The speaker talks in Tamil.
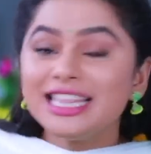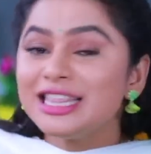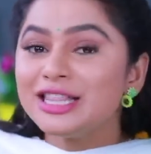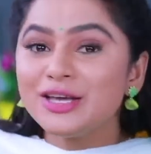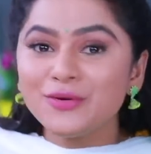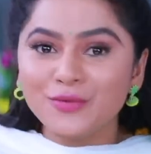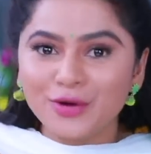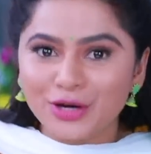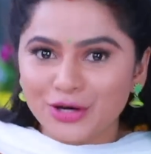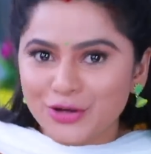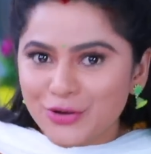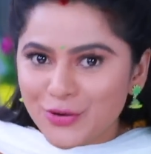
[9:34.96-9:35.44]

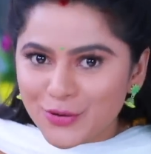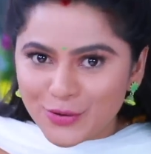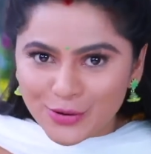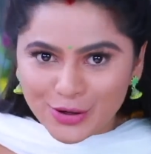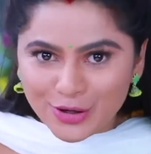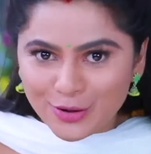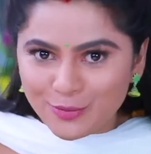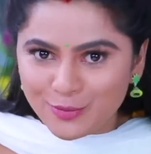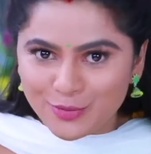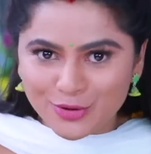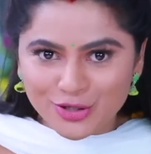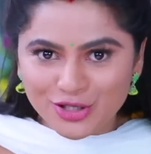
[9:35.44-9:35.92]
இந்த வீடியோ
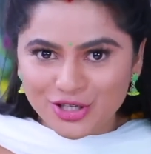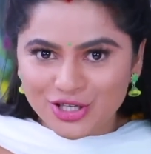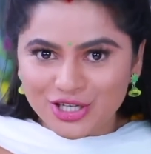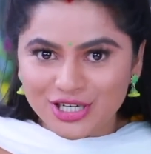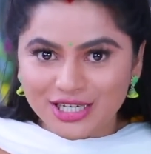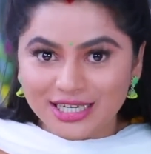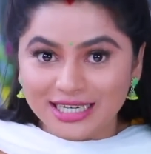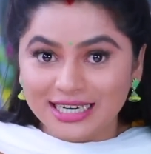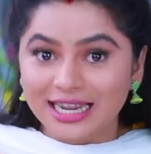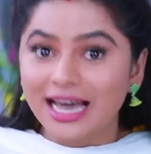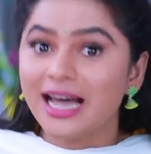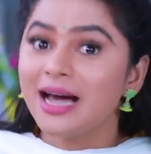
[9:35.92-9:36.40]
உங்களுக்கு
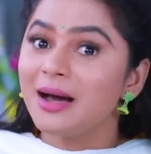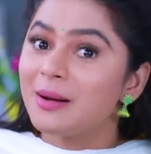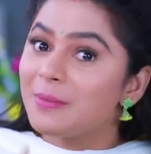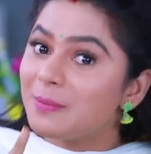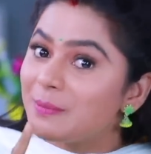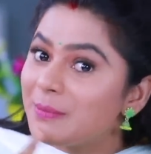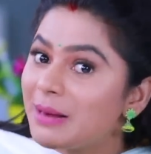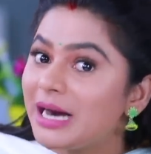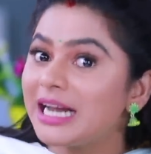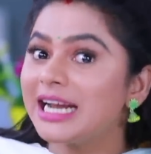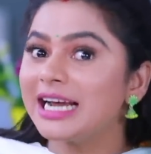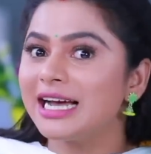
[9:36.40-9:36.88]
பிடிச்சிருக்குன்னா
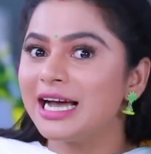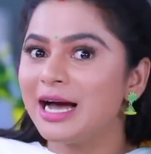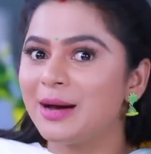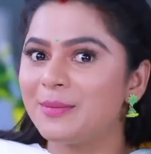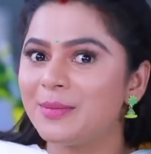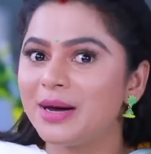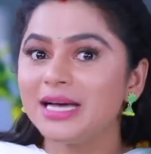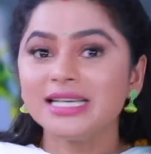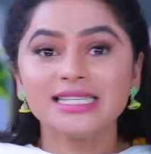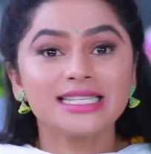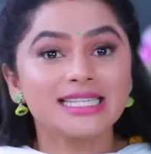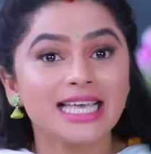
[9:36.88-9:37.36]

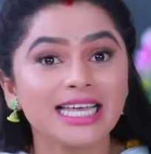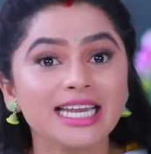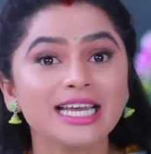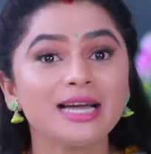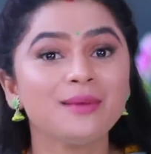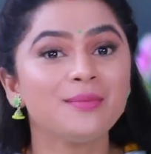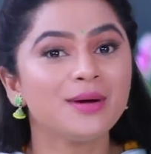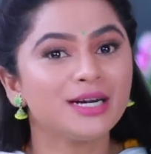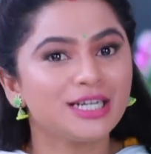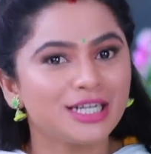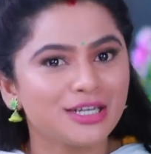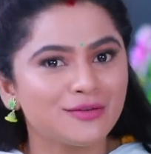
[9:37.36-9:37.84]
மறக்காம
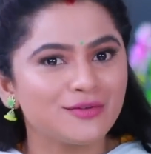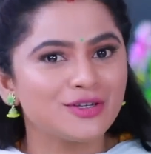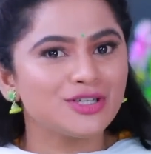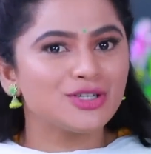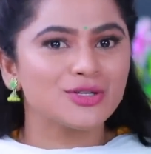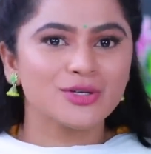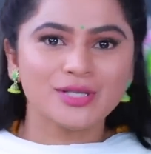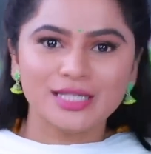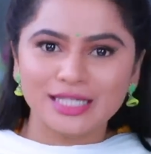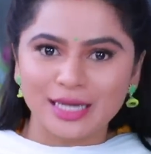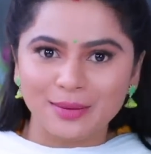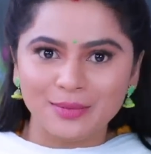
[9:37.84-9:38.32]
சரிகமா
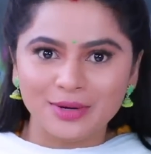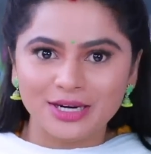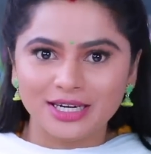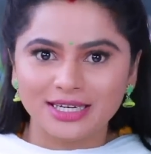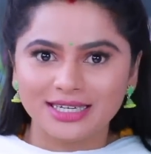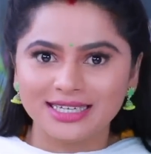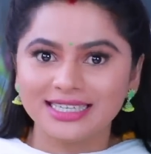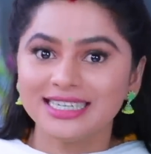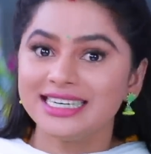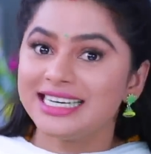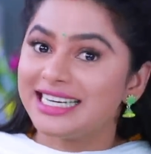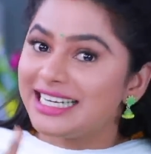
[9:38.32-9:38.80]
டிவி ஷோஸ்
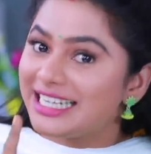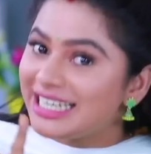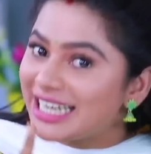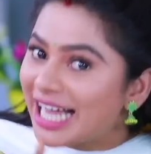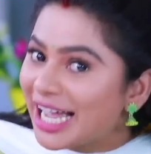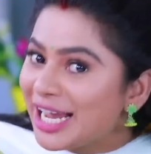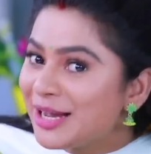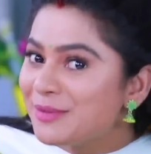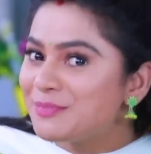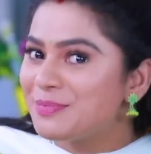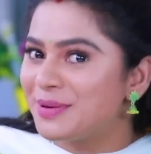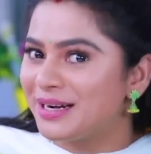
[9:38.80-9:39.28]
தமிழுக்கு
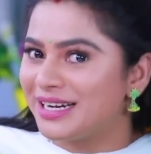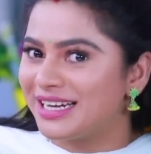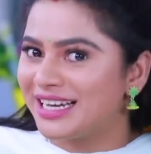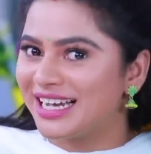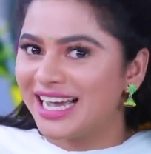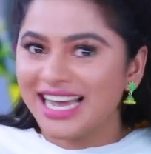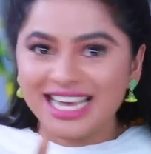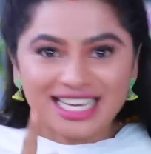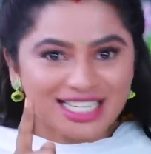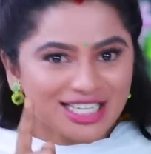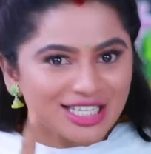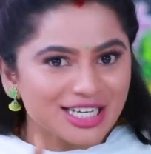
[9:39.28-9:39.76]
லைக்
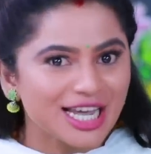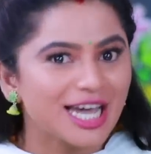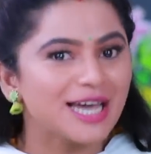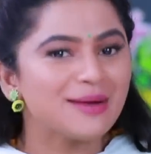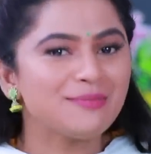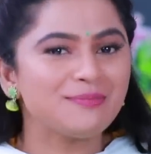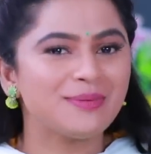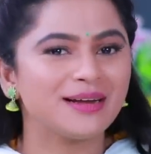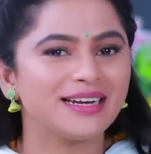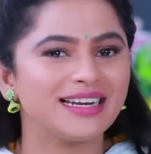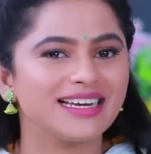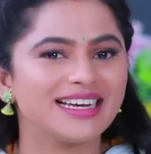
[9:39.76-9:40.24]
பண்ணுங்க
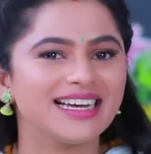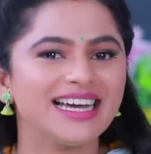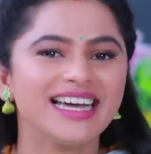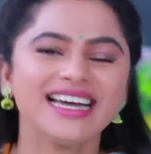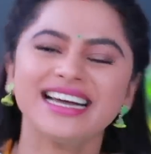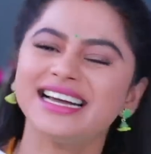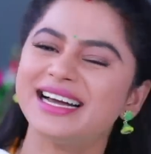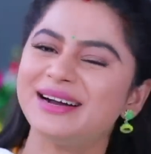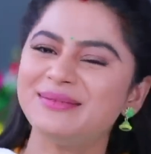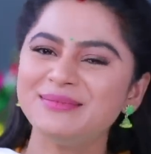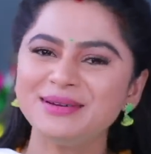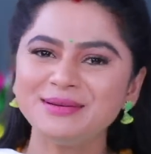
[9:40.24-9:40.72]
ஷேர்
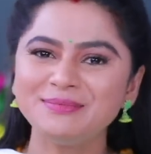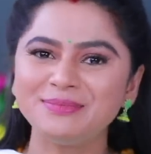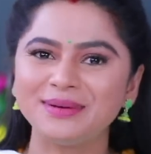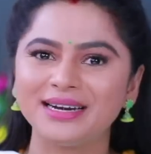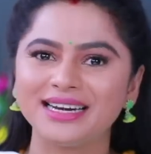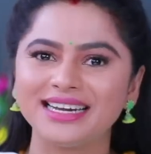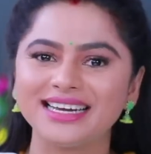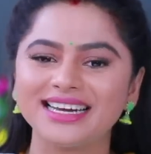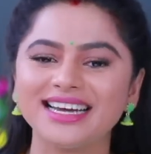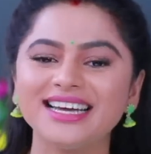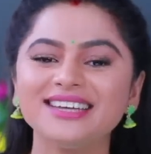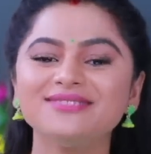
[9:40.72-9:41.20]
பண்ணுங்க
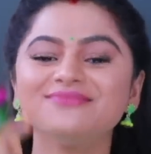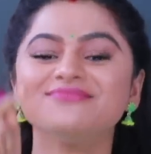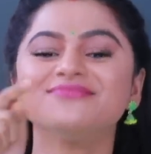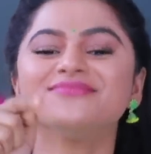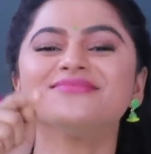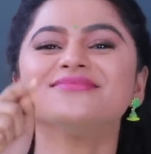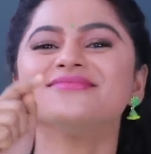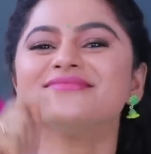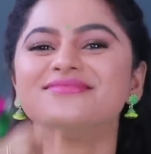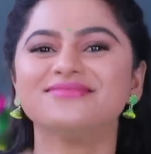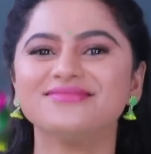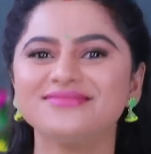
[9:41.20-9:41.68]
கமெண்ட் பண்ணுங்க
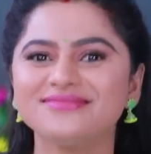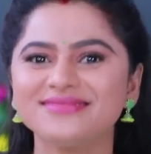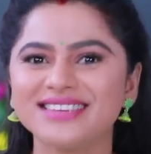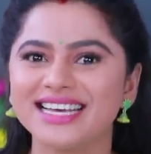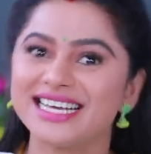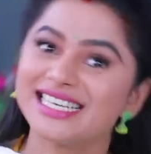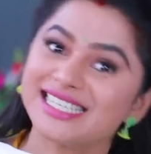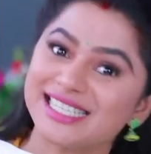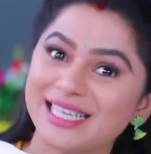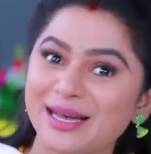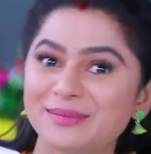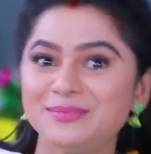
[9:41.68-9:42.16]

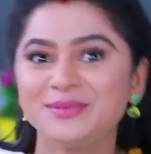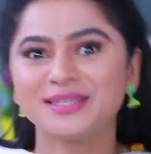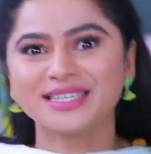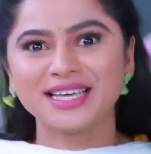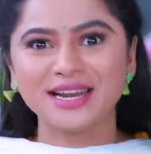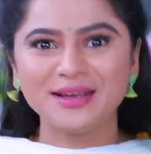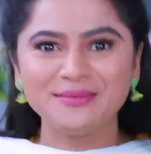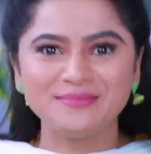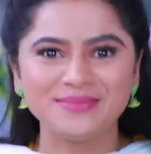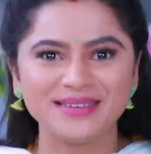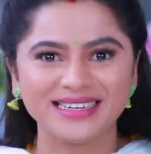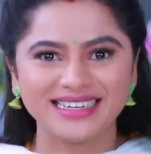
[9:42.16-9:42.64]

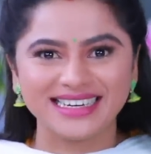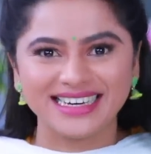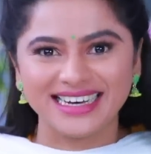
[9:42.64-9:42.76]
சப்ஸ்கிரைப்